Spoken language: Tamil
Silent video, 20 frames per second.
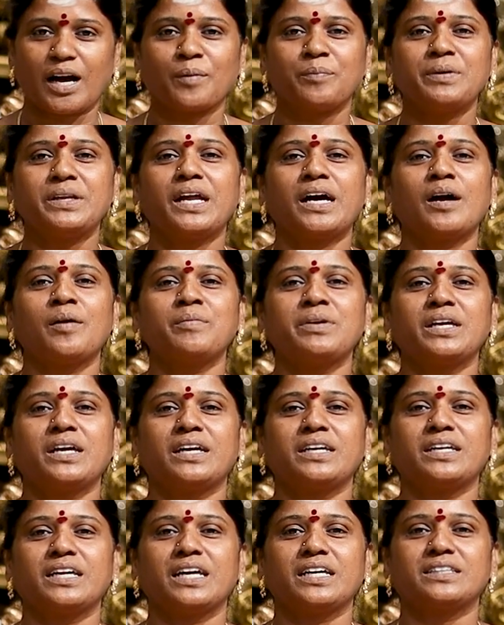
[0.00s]
அபிராமி
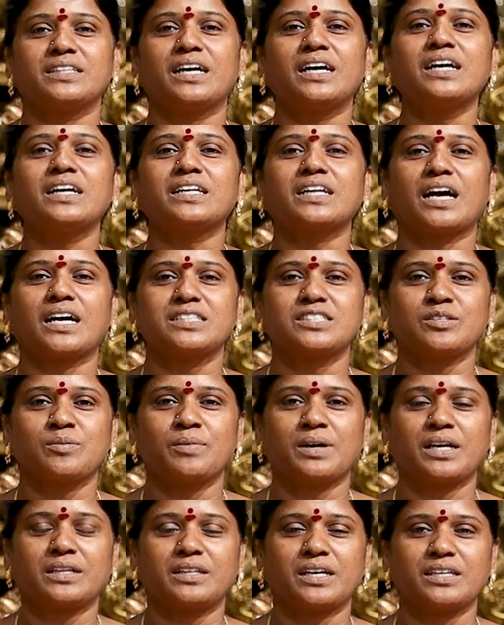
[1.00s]
அன்னை தான்
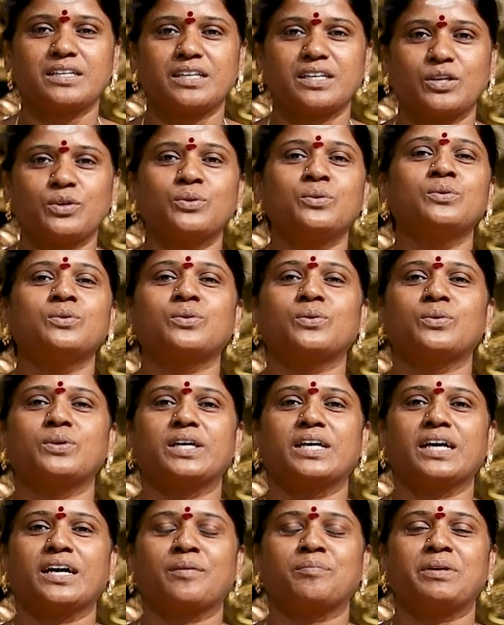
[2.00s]
ராஜமாதங்கியும்
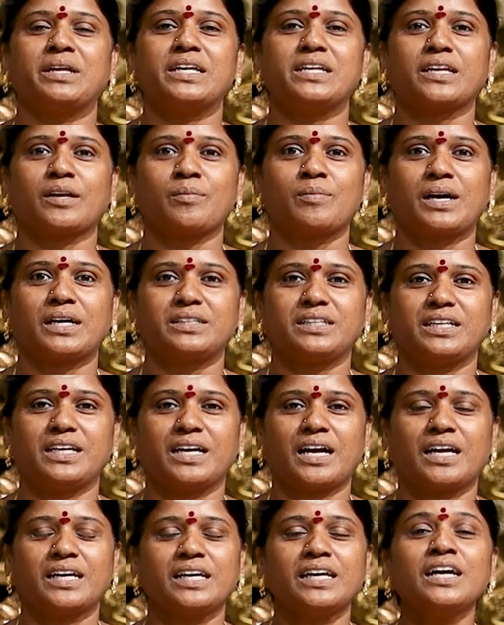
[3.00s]
கூட அப்படின்ற
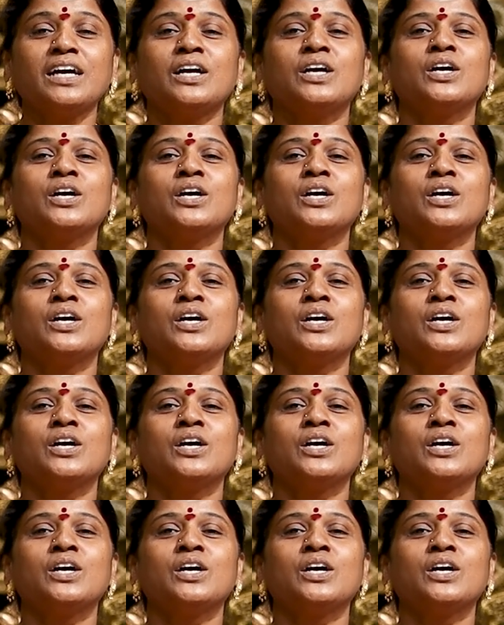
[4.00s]
மாதிரியான